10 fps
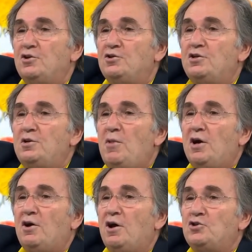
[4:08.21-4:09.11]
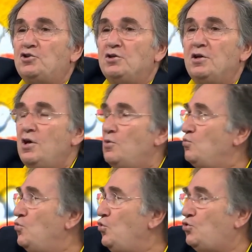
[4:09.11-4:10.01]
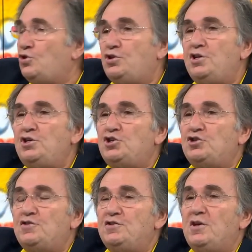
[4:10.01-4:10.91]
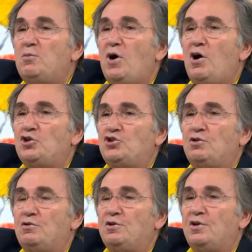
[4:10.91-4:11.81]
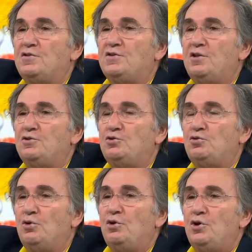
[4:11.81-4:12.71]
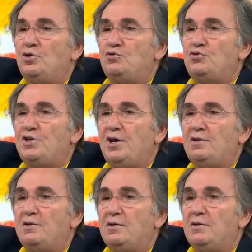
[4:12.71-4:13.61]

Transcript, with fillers: Gribe karşı müthiş size bağışıklık kazandırıyor Hüseyin.